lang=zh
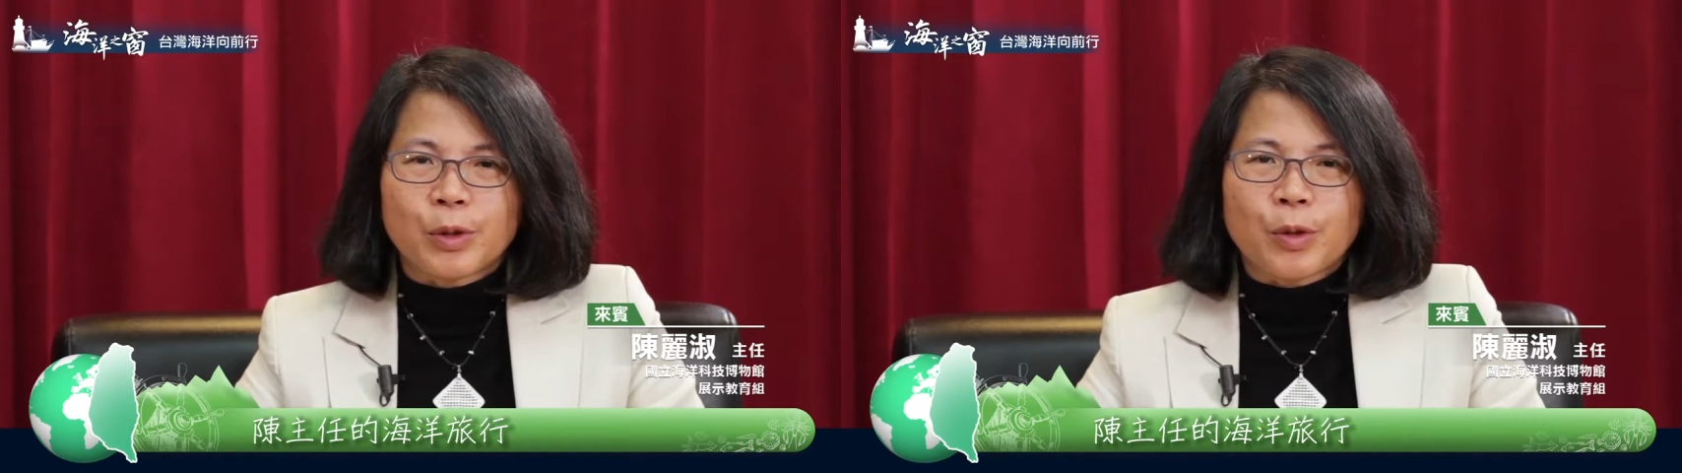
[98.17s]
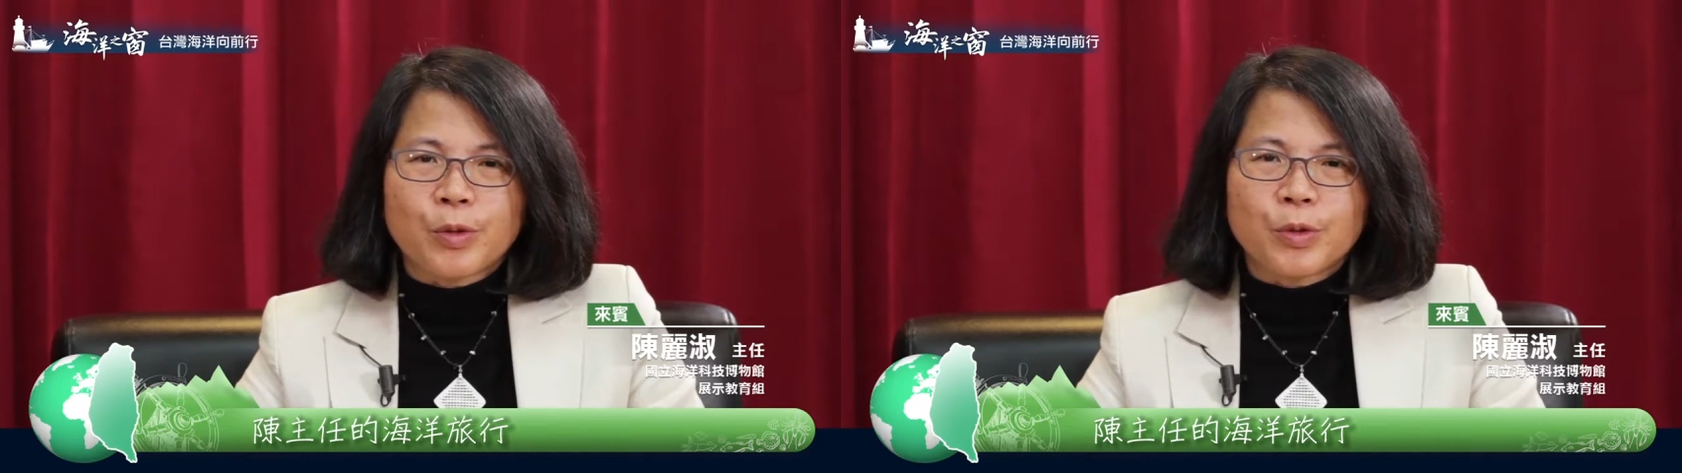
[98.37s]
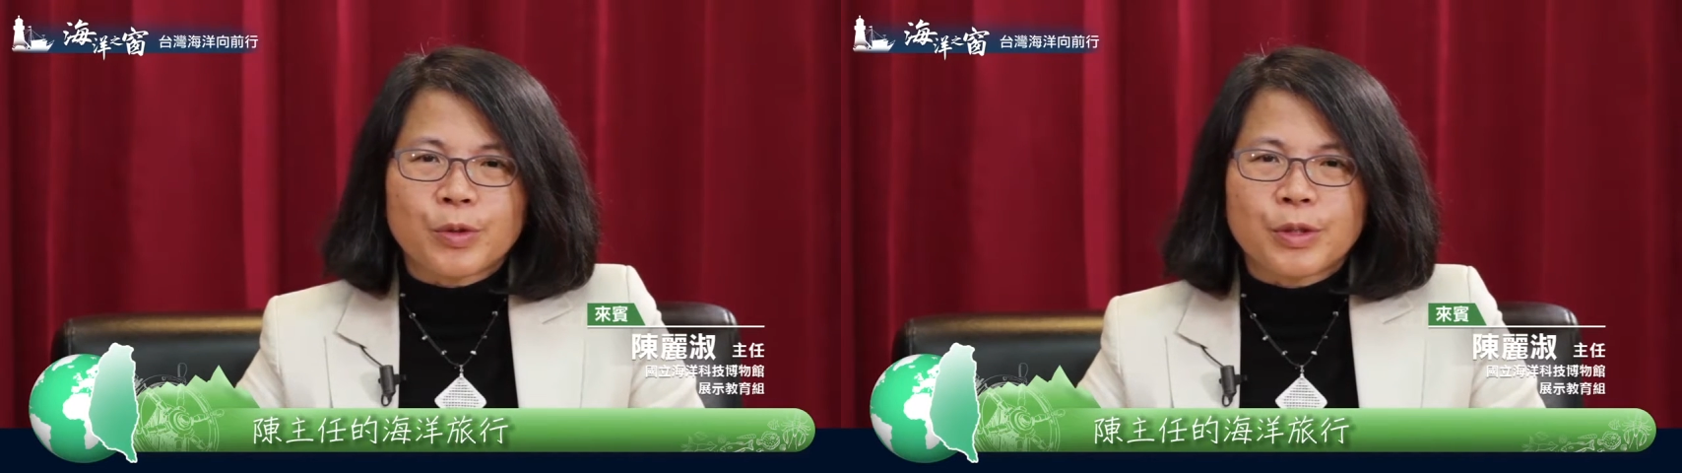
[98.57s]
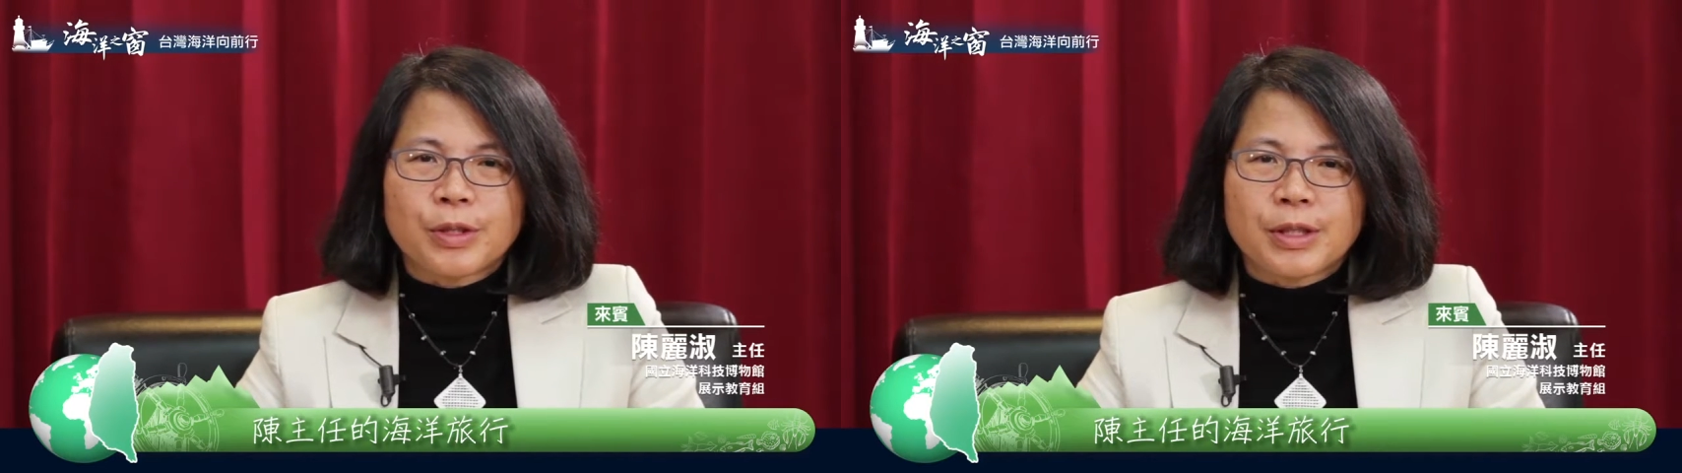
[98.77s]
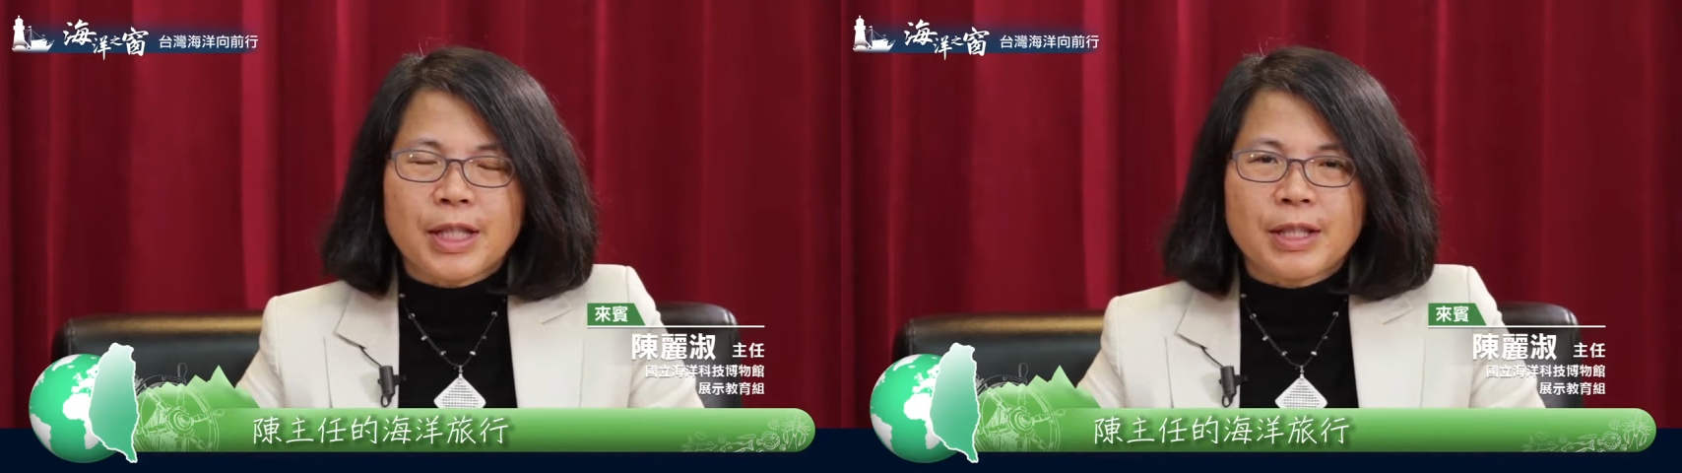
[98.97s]
的工作
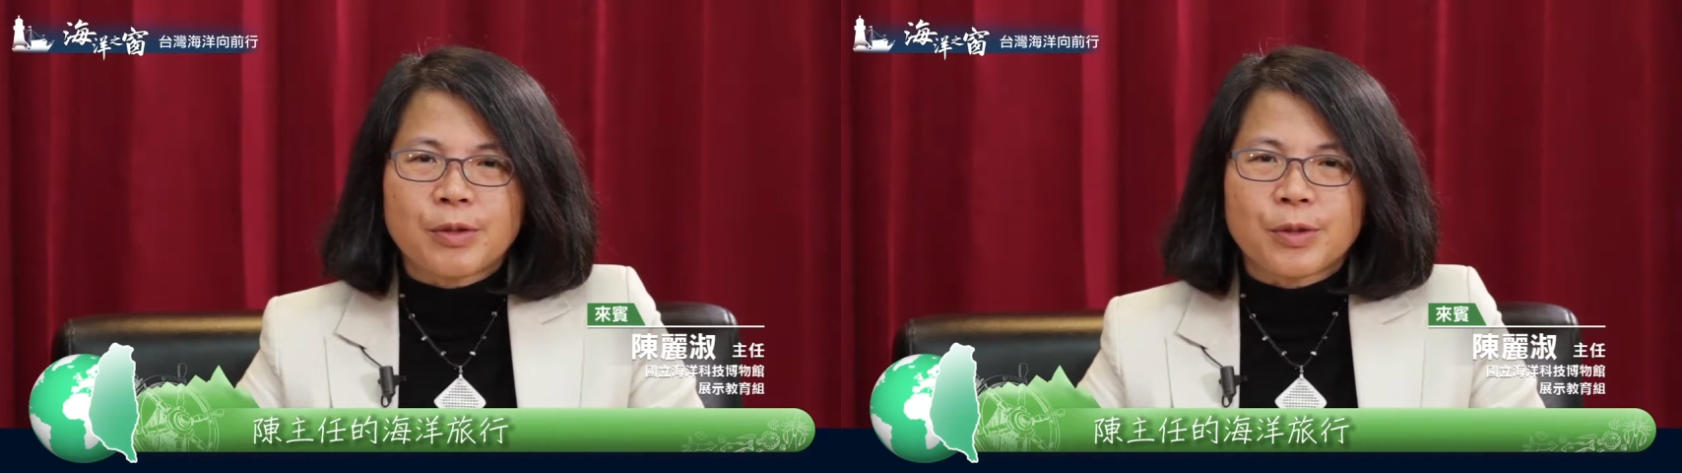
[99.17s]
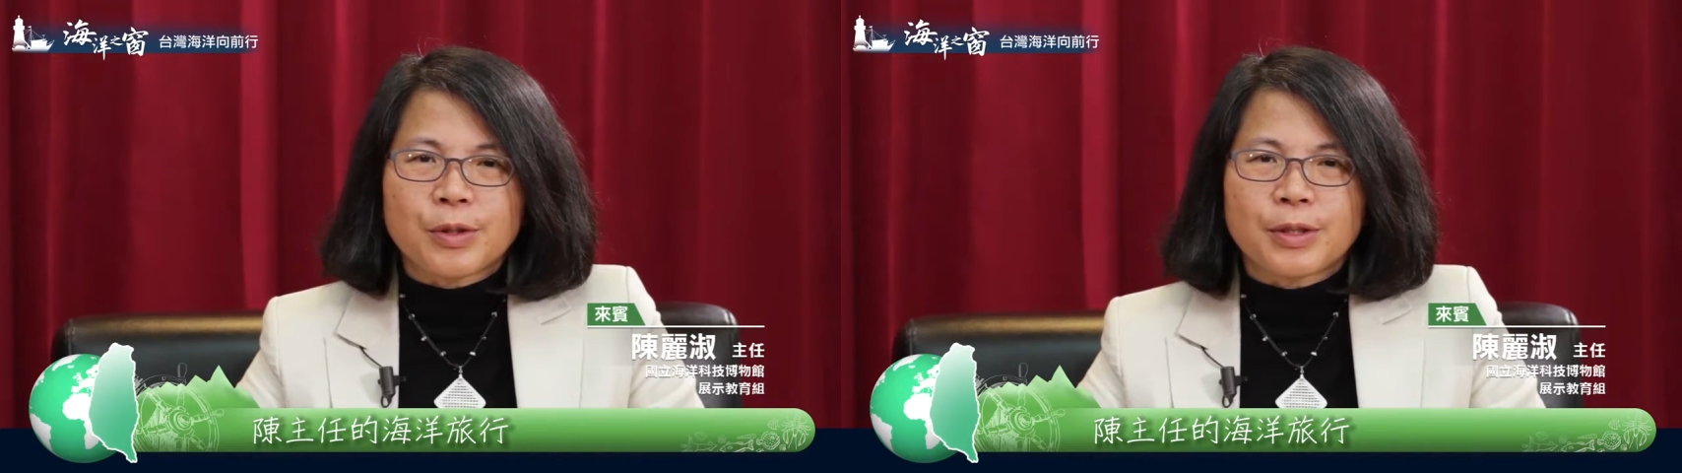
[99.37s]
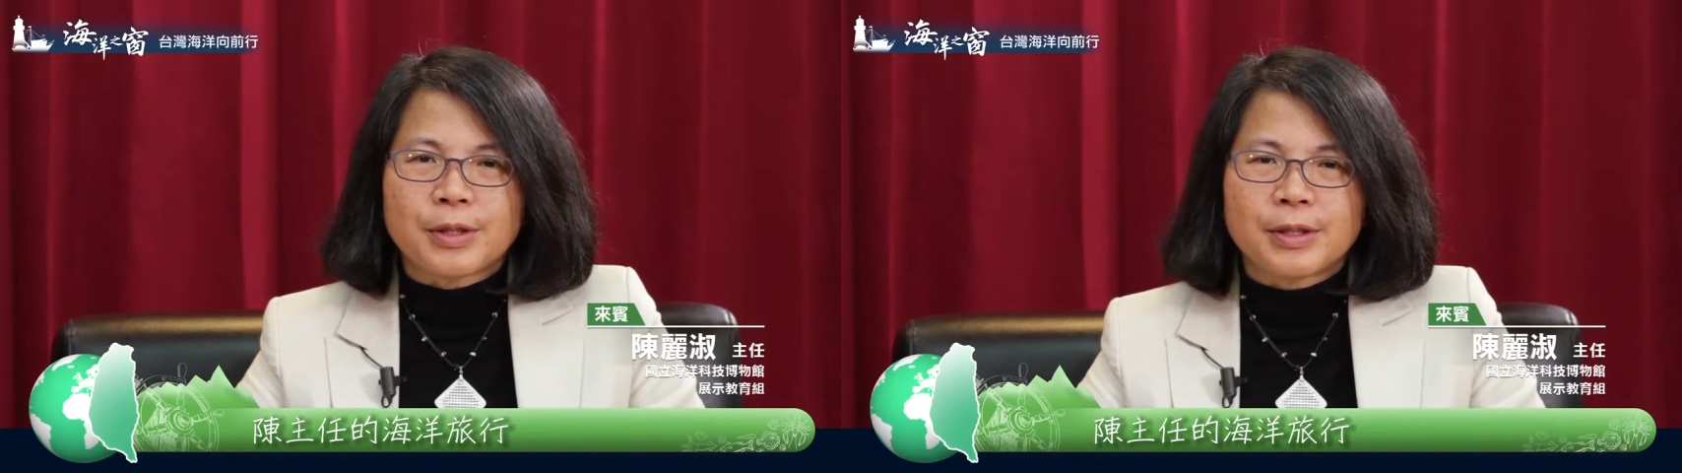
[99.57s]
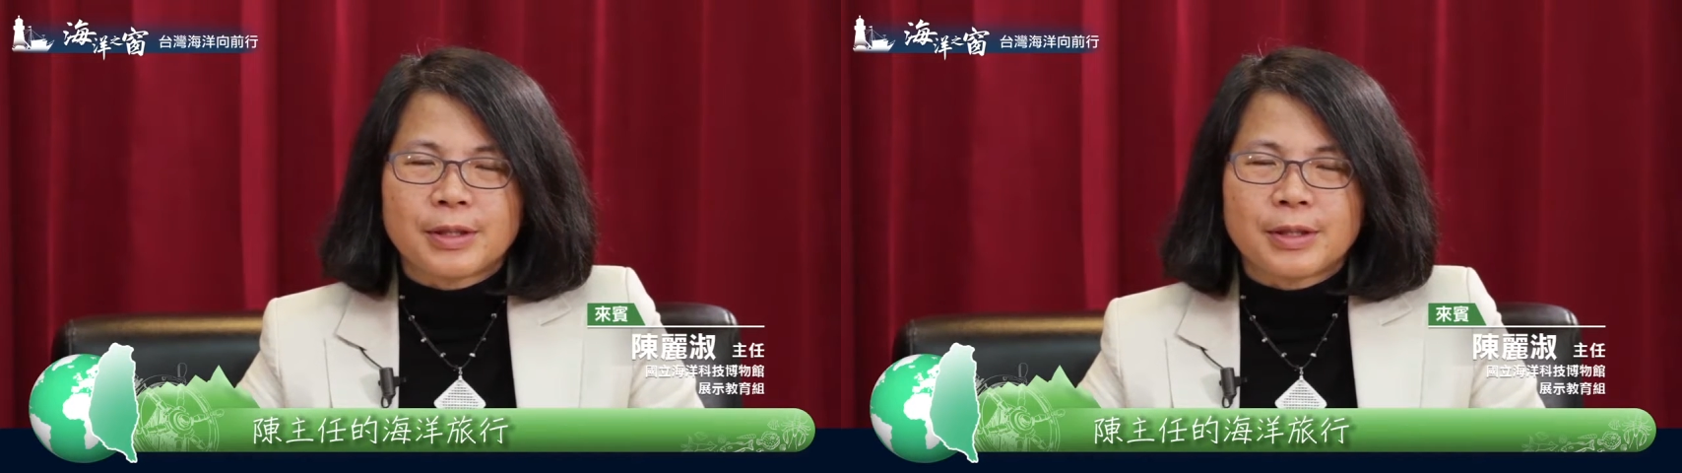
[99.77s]
就是在做